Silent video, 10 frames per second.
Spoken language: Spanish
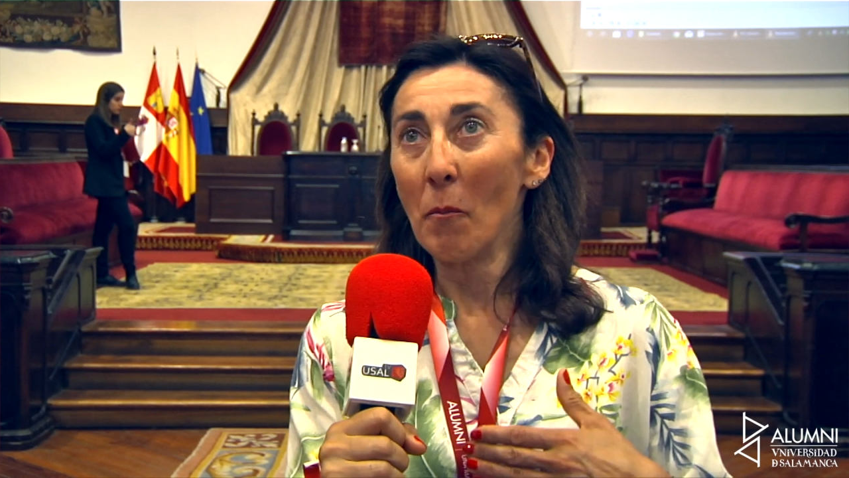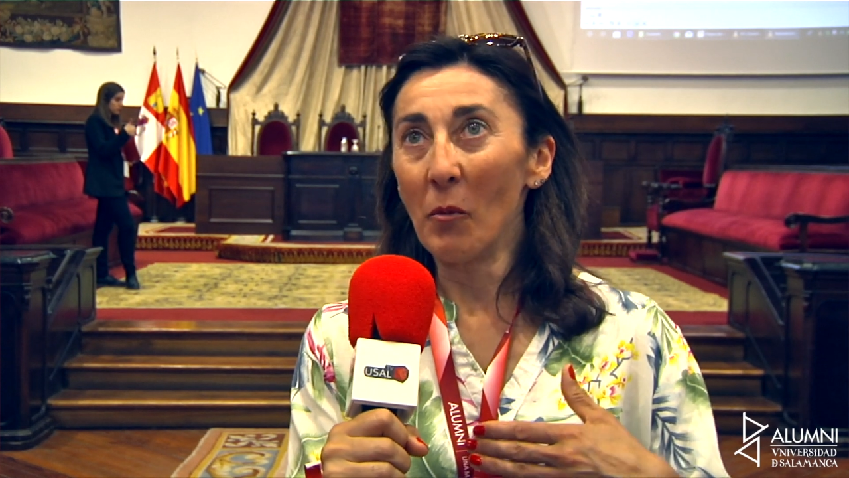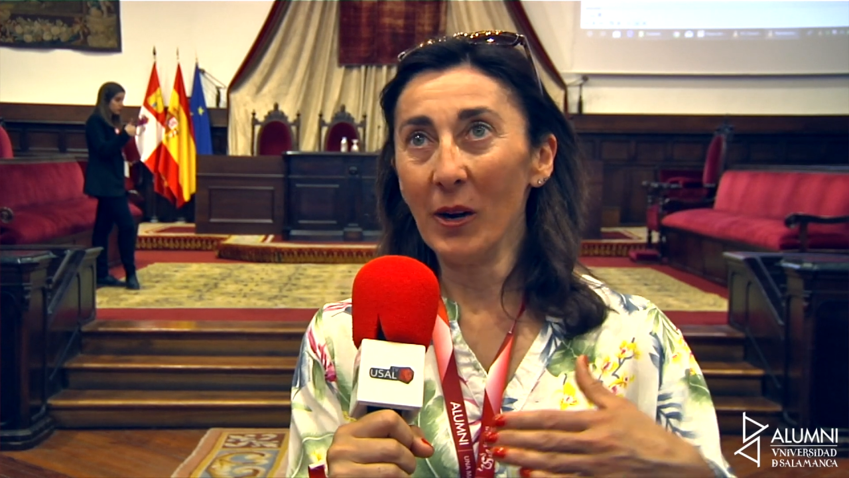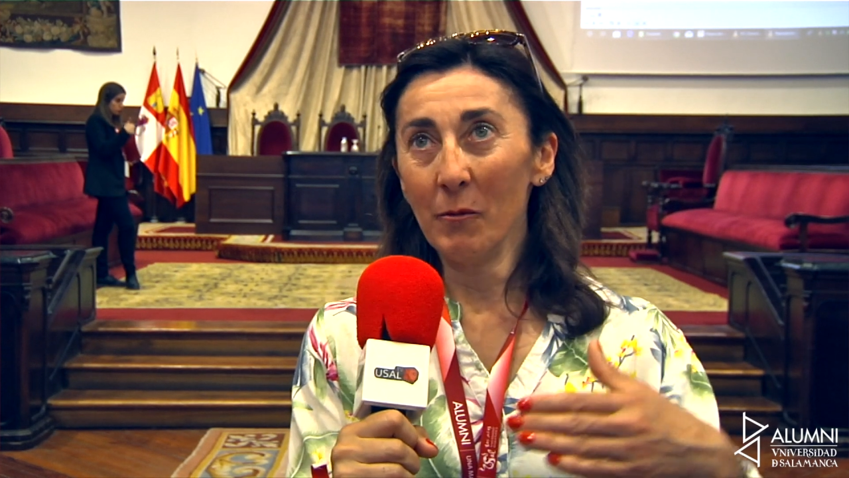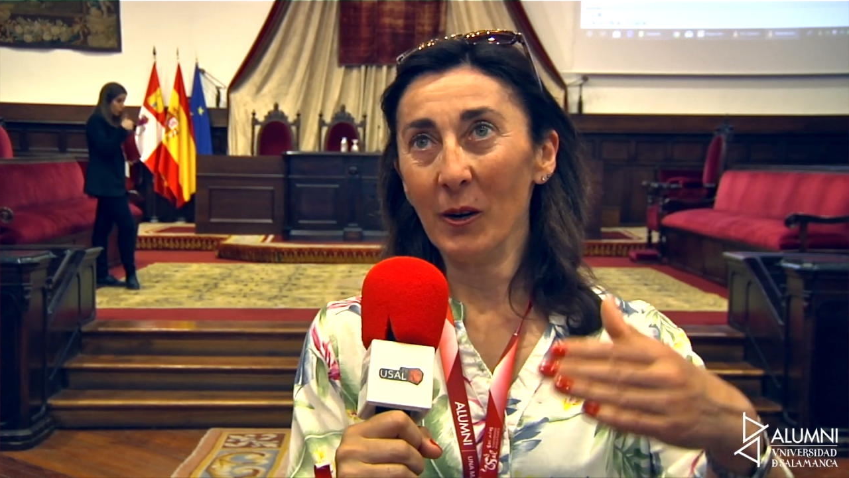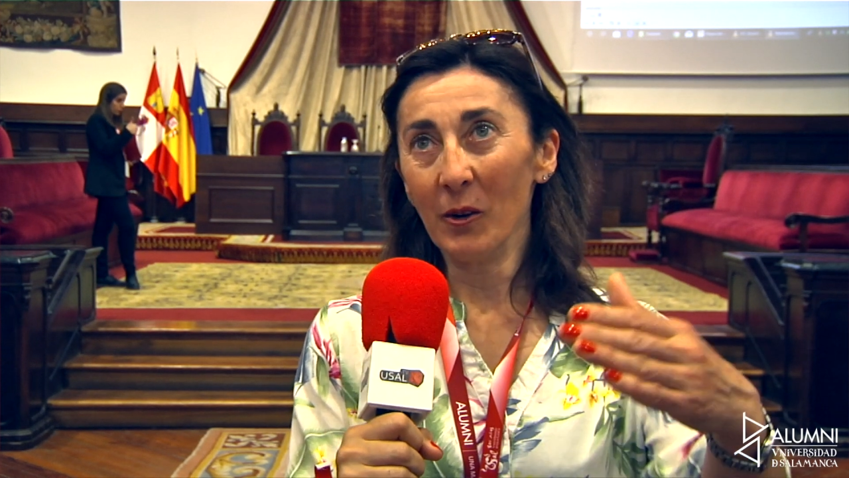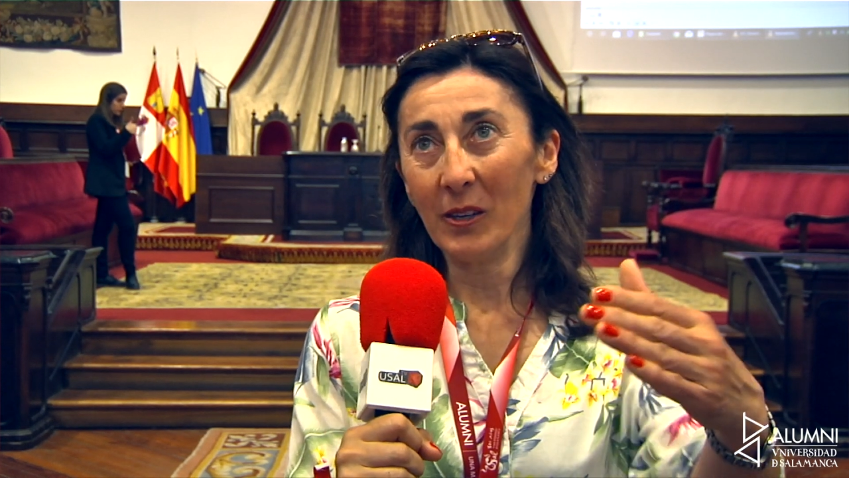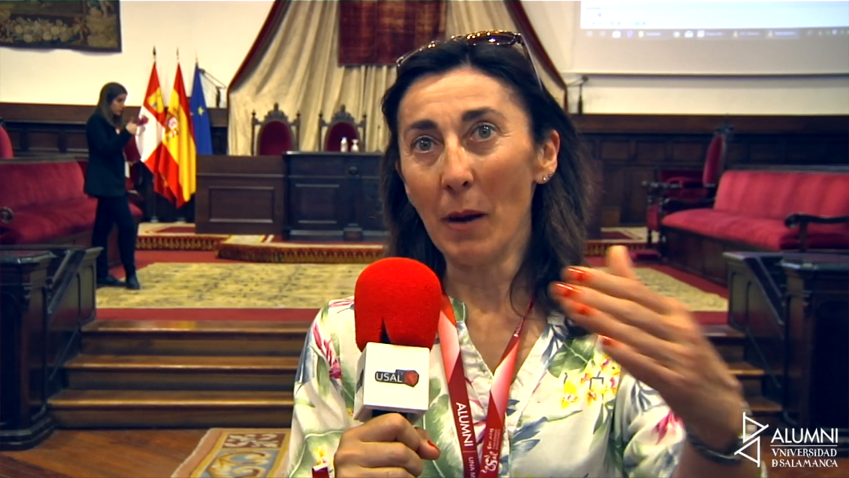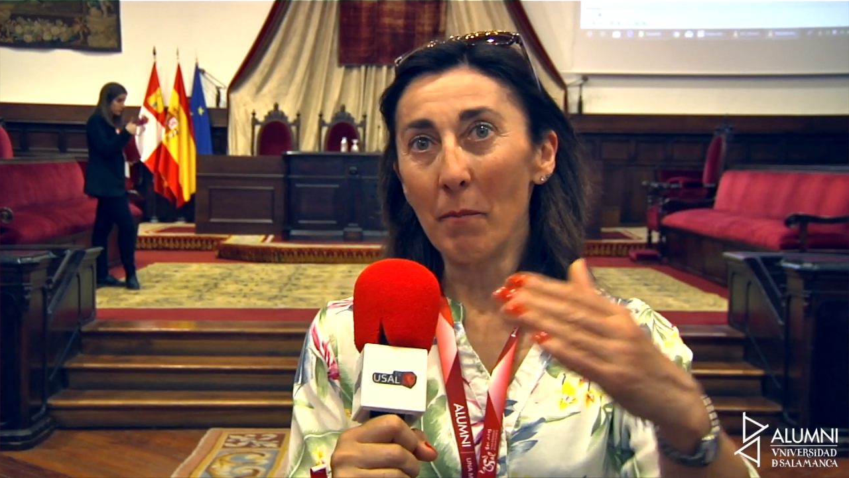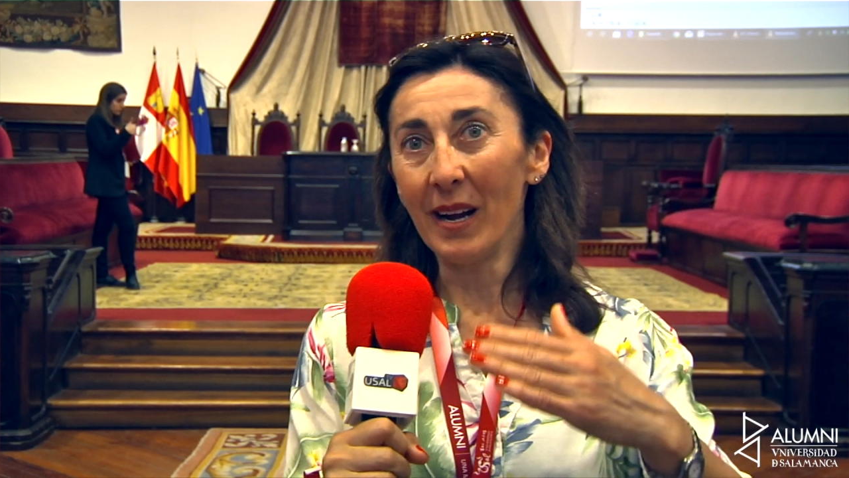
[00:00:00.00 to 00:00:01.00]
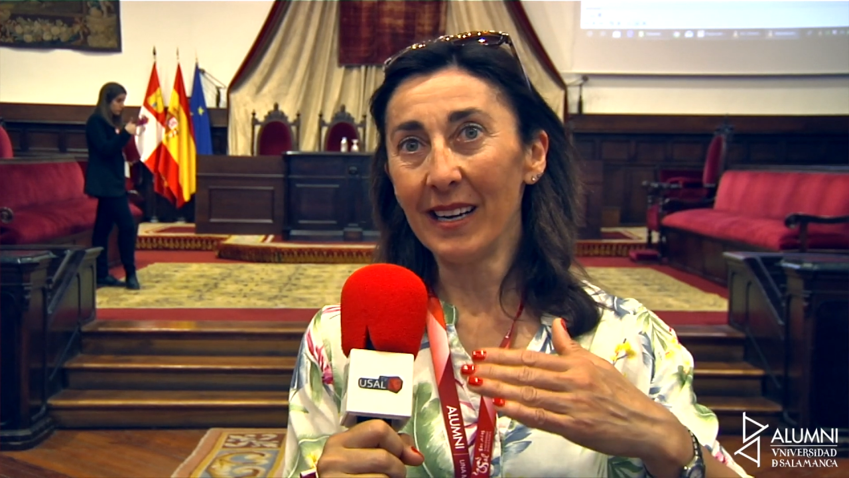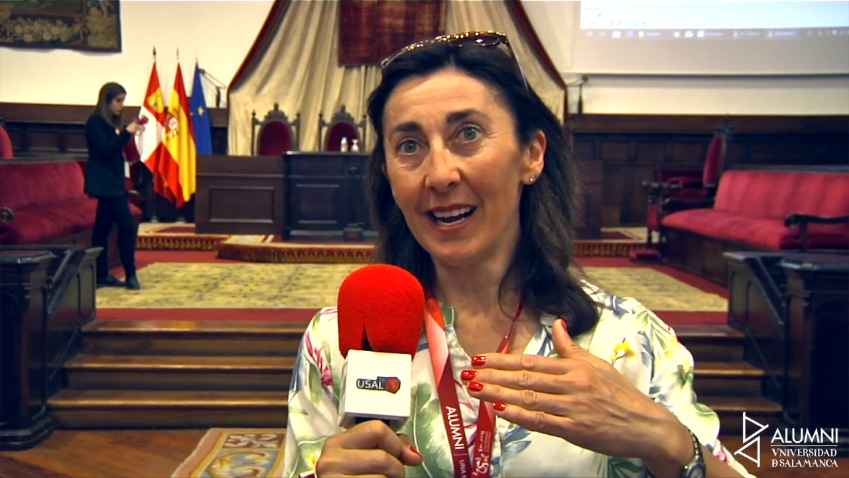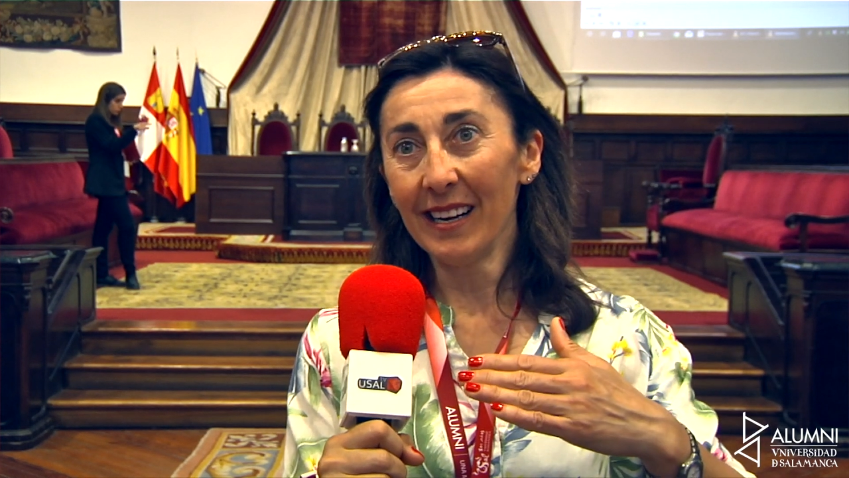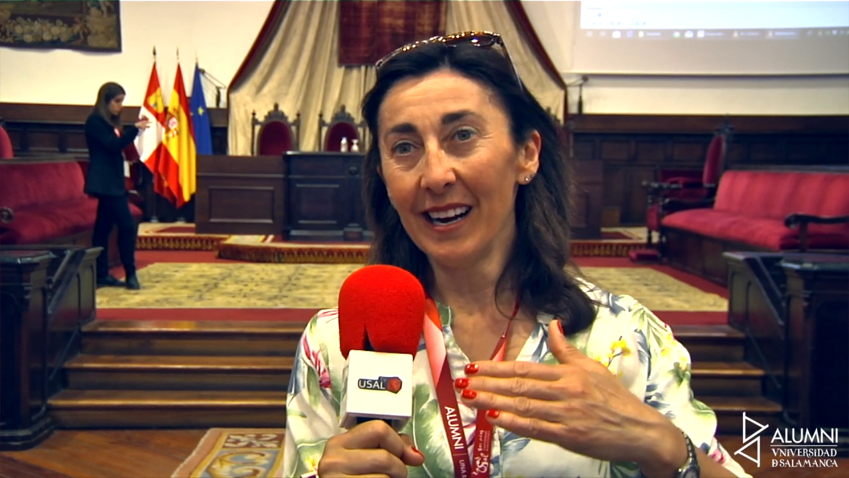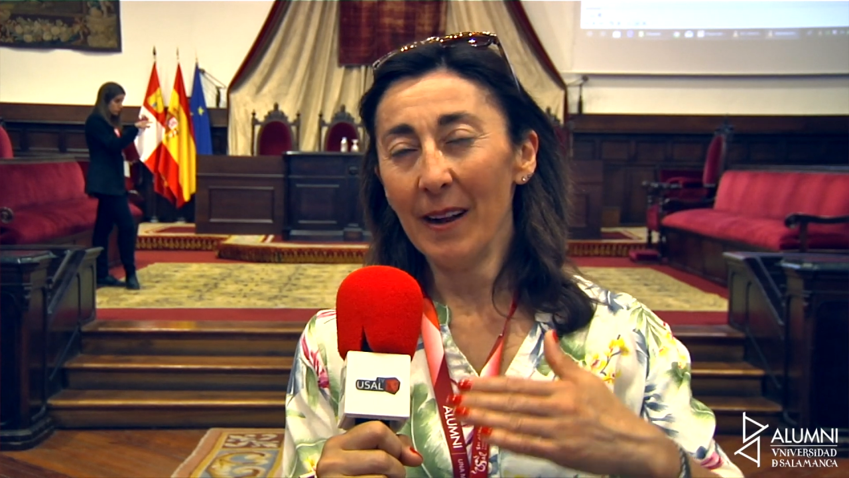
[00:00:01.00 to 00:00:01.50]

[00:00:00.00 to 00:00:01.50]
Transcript: pues bueno, ya pasas,